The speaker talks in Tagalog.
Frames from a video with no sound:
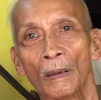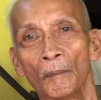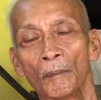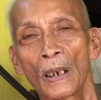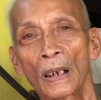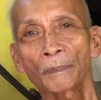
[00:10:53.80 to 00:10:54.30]

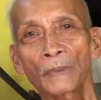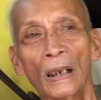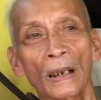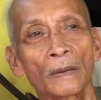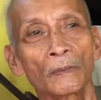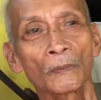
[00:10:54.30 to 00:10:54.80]
Mahirap
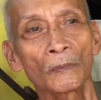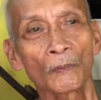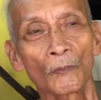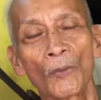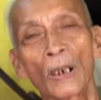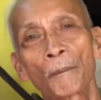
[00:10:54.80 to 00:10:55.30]
talaga yung
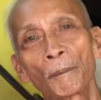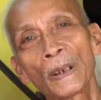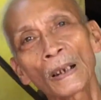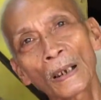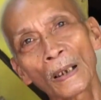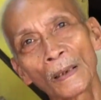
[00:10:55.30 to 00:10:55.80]
walang
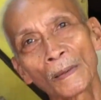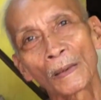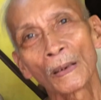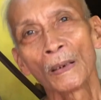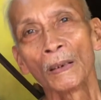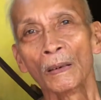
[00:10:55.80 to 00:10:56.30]
pera.
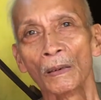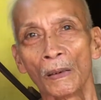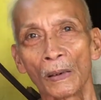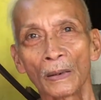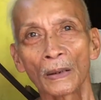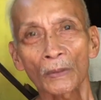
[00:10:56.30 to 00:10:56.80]
Oo, tay,
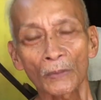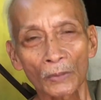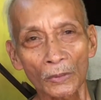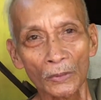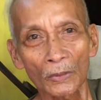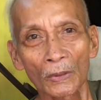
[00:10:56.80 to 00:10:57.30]
totoo Kaya yan.
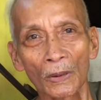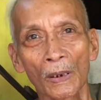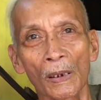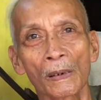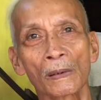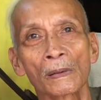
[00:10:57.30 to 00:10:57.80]
Kaya ko.
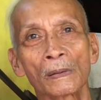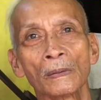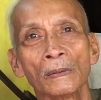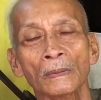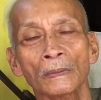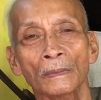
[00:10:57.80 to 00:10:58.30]
Totoo
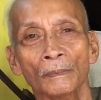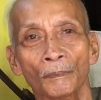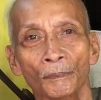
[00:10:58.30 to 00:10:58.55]
yan, tay.